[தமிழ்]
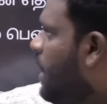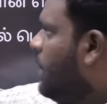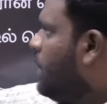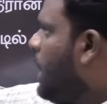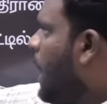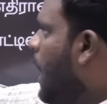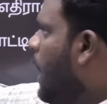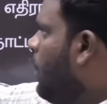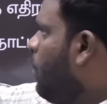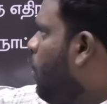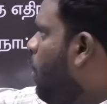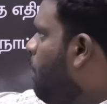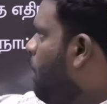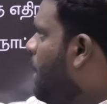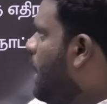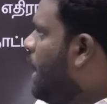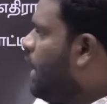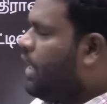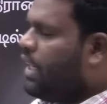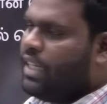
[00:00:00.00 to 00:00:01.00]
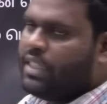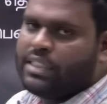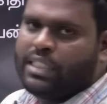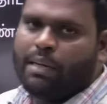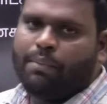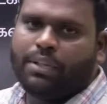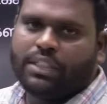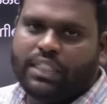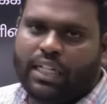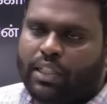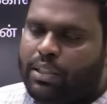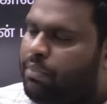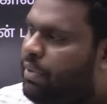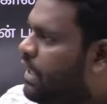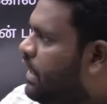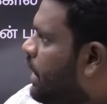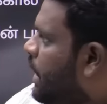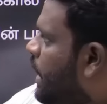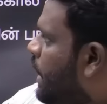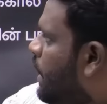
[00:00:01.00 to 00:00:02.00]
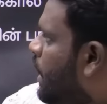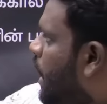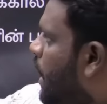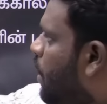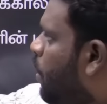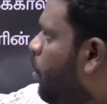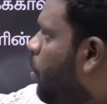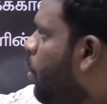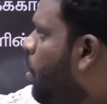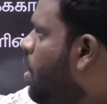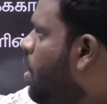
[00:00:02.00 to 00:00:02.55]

தேர்ட் ரோமன் லெட்டரே சிலபஸ் எடுத்து பார்த்தீங்கன்னா இதுதான் இருக்கும்